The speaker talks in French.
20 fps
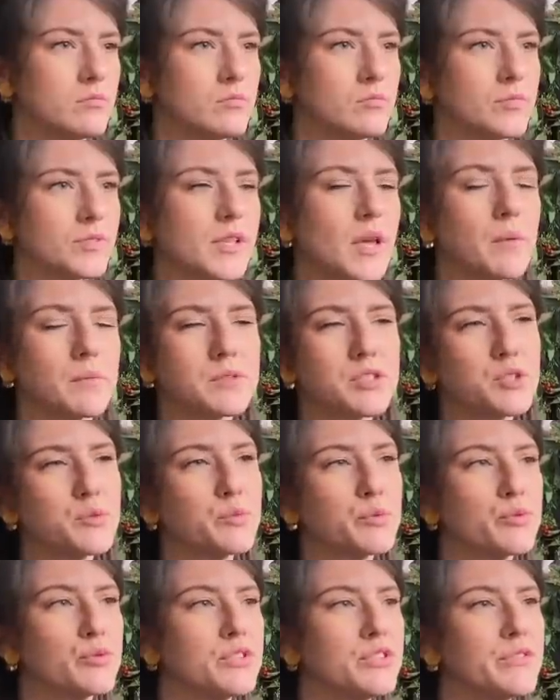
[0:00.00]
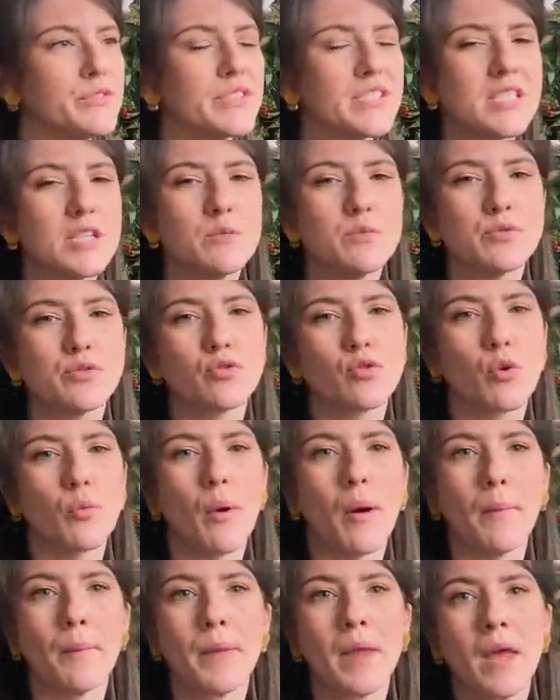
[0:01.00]
c'est un petit peu difficile, puisque
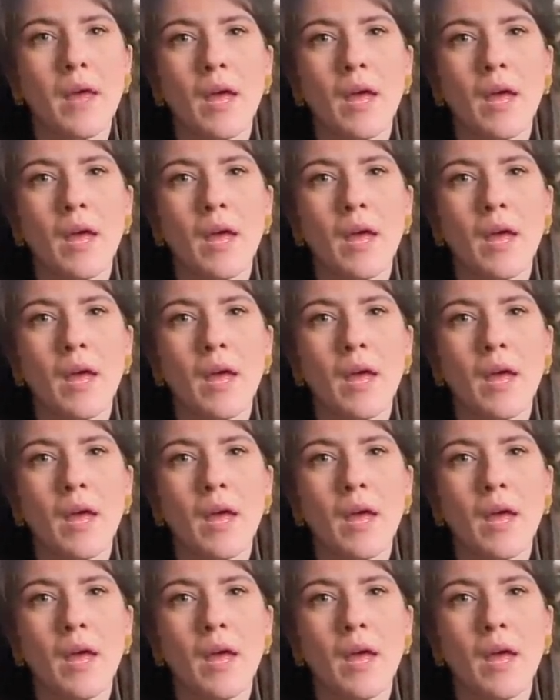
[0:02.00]
ben,